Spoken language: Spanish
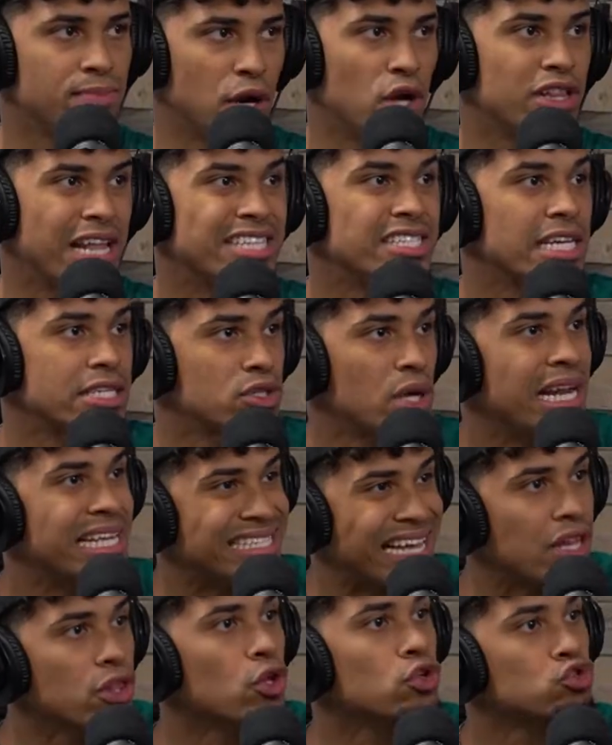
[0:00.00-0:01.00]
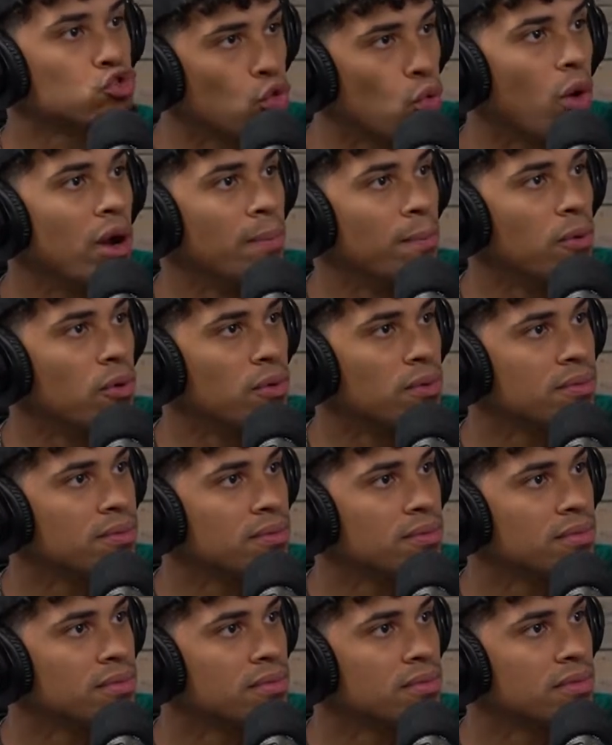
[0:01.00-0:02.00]
pero está sexualizando su cuerpo.
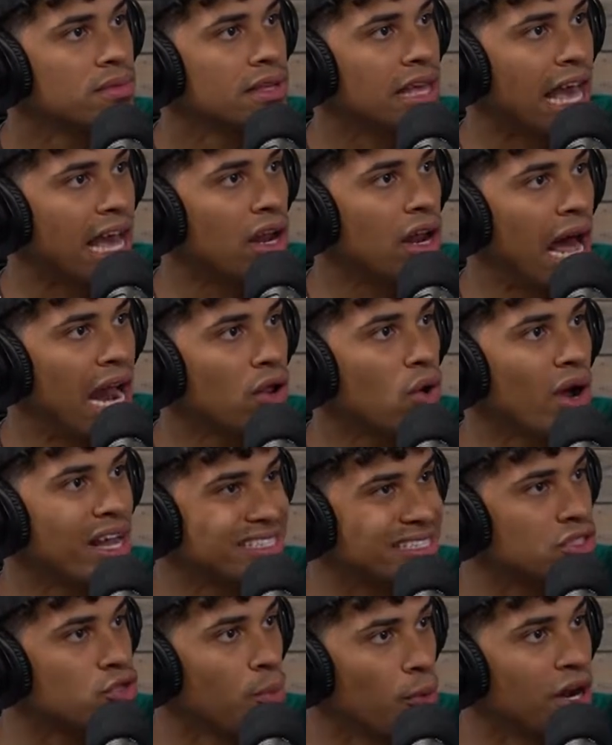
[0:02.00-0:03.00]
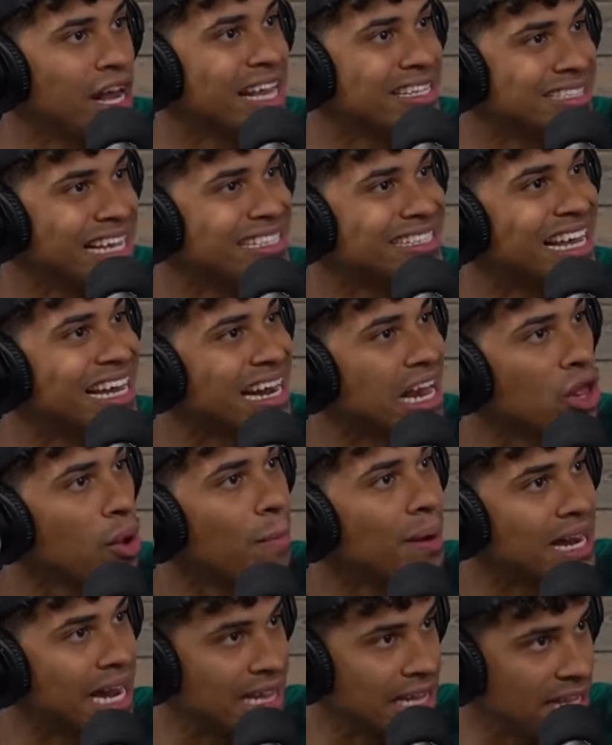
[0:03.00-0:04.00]
Que es algo que se supone que sea
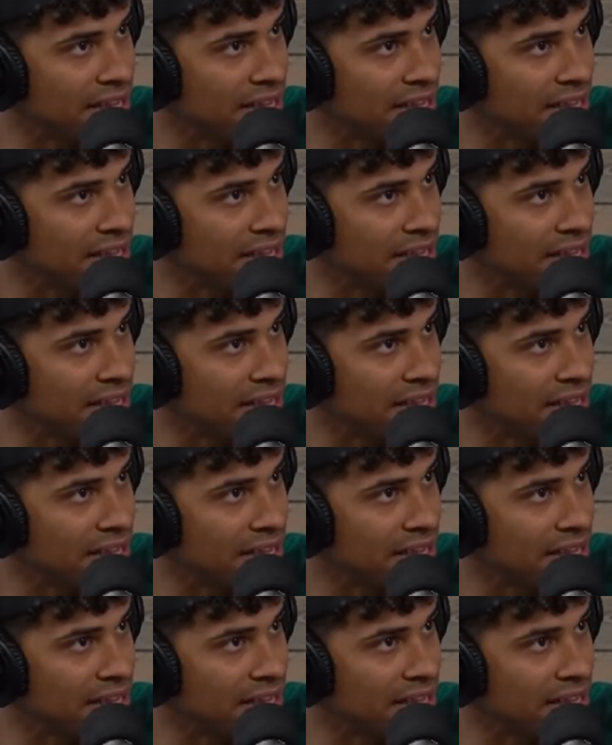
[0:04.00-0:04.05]
sagrado para